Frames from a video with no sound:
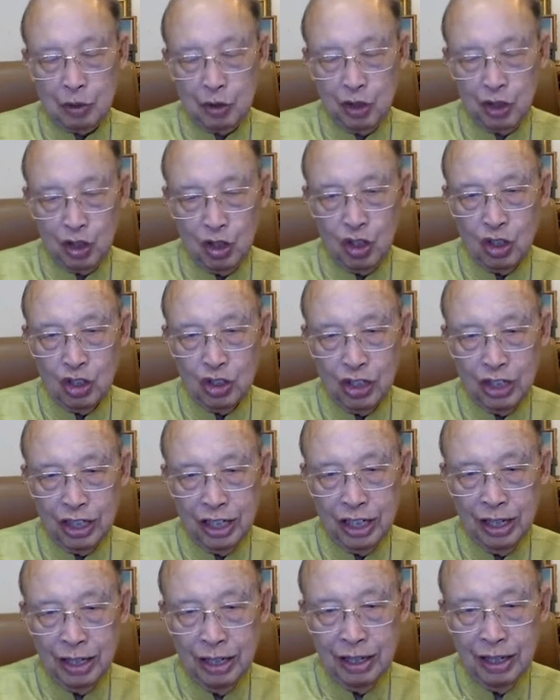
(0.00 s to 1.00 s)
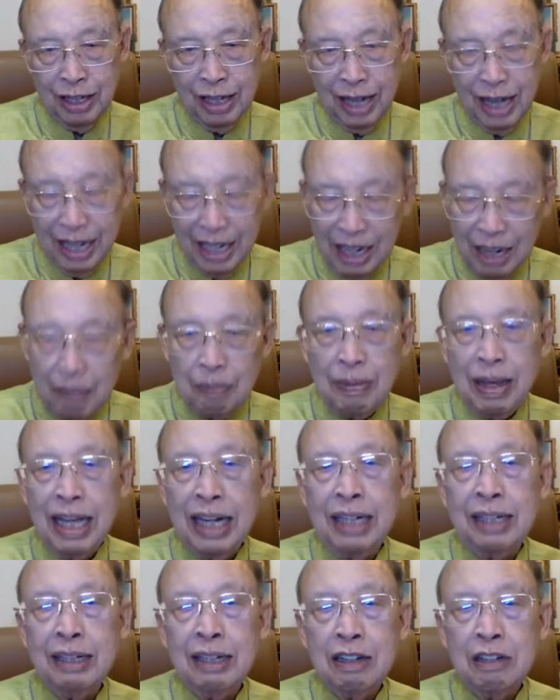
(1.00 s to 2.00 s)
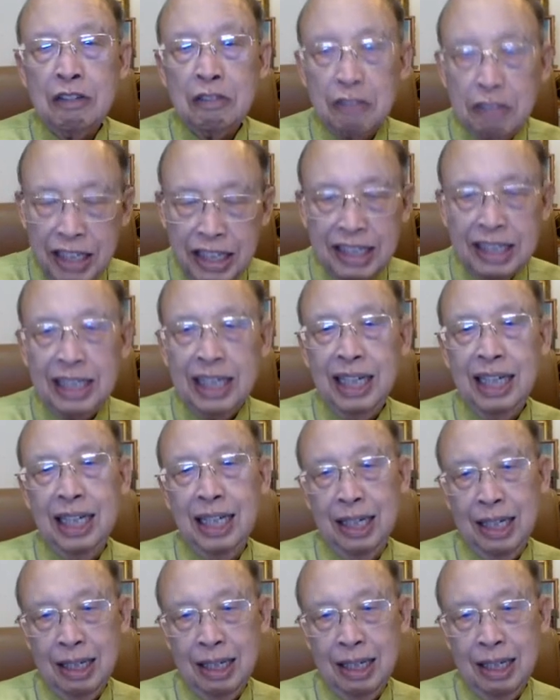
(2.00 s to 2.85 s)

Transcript: สิทธิ์ของเขาหน่อยอันนั้นแมนวิธี